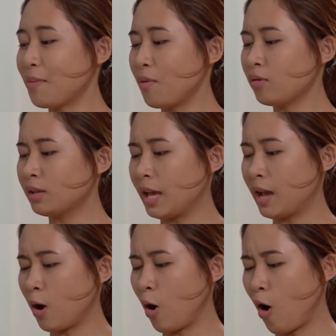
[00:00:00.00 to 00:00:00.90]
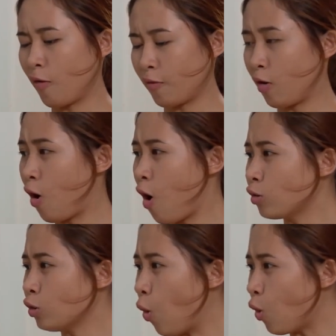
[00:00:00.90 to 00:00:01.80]
món chè ngọt
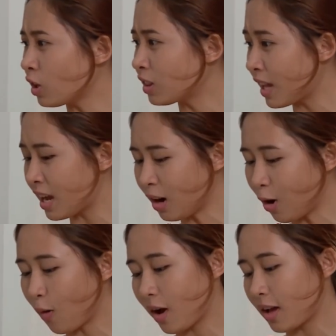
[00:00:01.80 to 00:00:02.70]
ngon nổi tiếng luôn